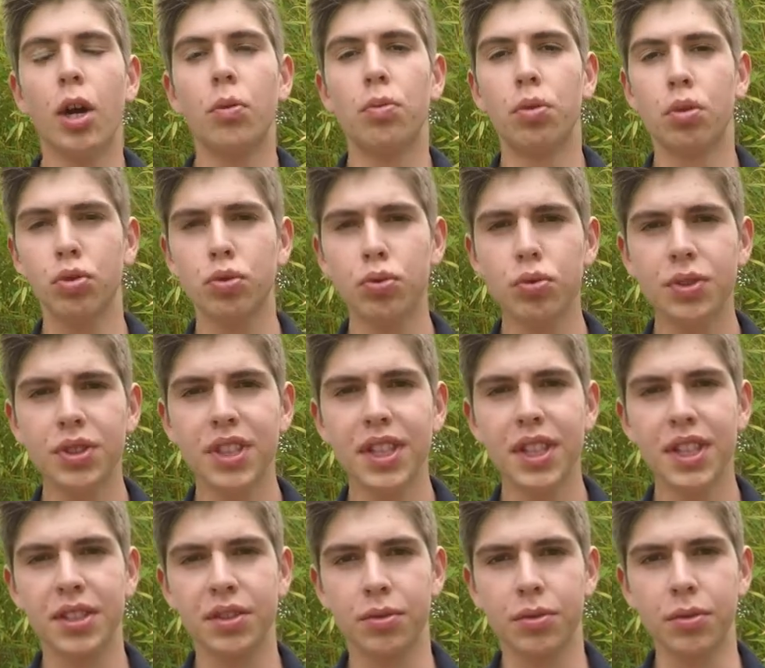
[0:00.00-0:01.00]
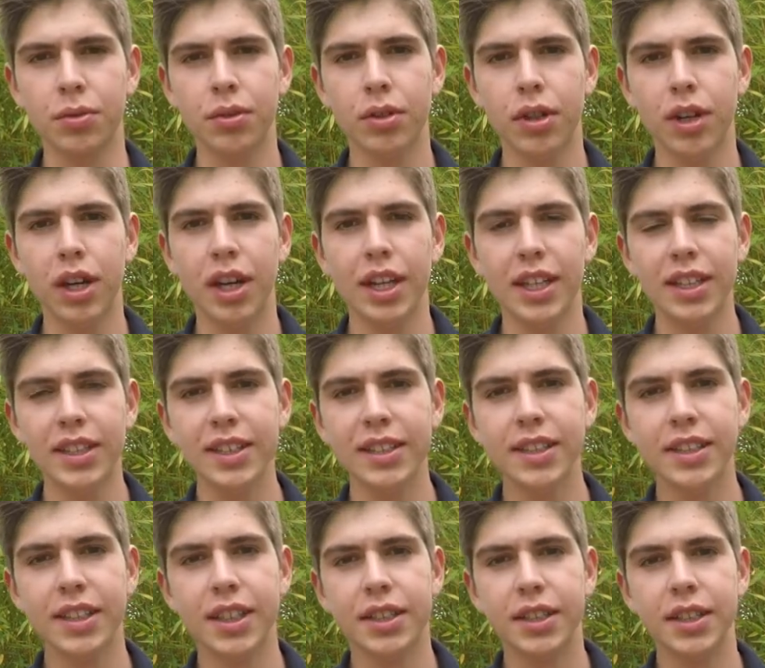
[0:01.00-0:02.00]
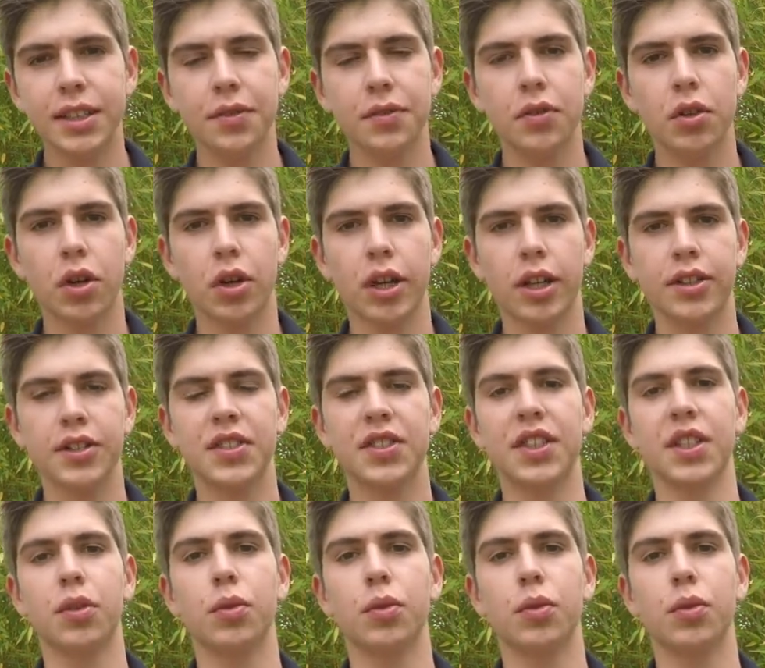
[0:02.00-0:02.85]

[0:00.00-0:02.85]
Pour toutes ces raisons, l'initiative d'organiser